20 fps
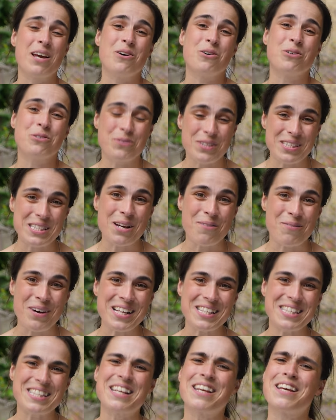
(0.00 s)
Und wisst ihr
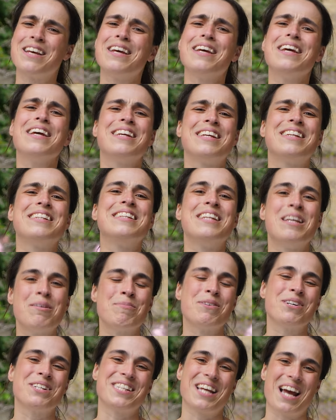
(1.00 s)
was? Ich
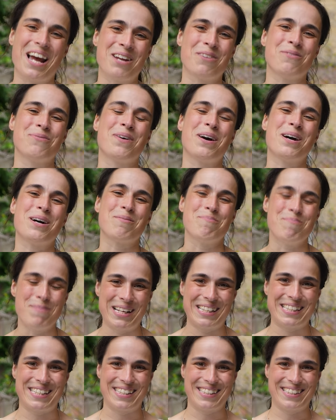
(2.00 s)
nehme euch einfach mit.